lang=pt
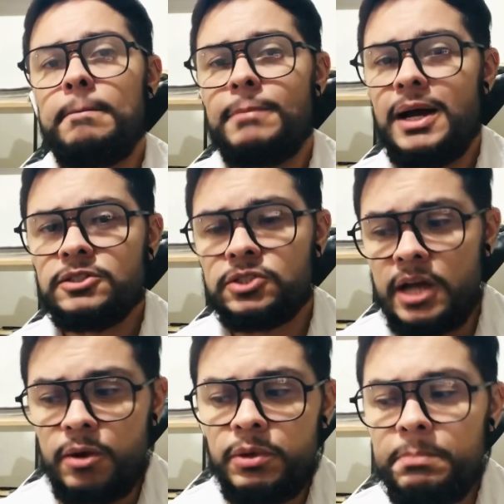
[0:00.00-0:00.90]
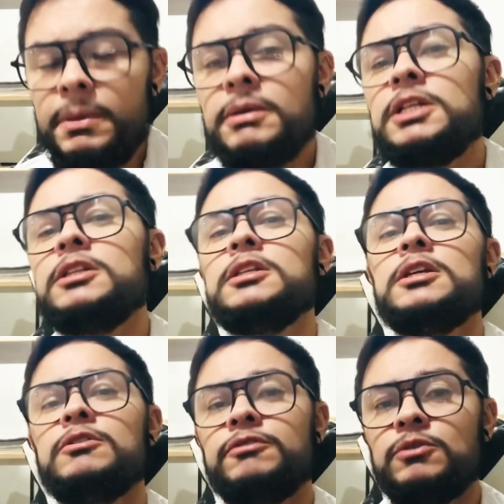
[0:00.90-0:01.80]
mas é um
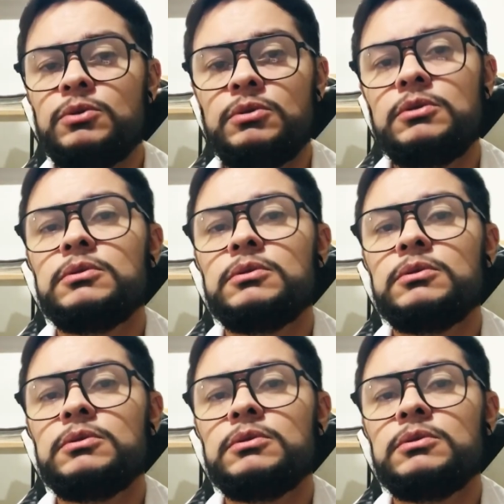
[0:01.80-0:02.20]
impeditivo